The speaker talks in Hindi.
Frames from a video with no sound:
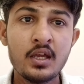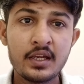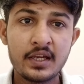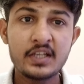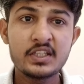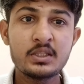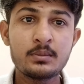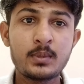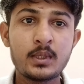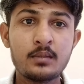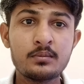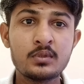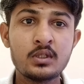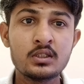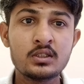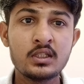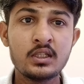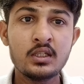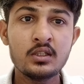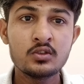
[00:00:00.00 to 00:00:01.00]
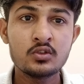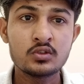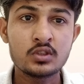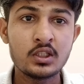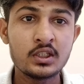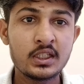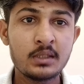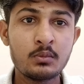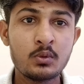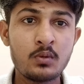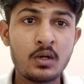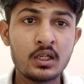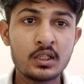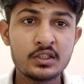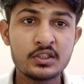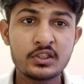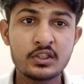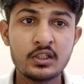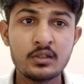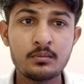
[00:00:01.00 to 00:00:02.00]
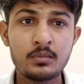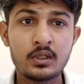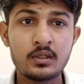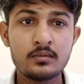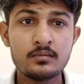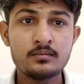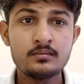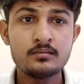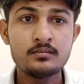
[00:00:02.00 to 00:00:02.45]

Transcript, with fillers: कैसे प्राप्त करते हैं तो चलते मोबाइल की स्क्रीन पर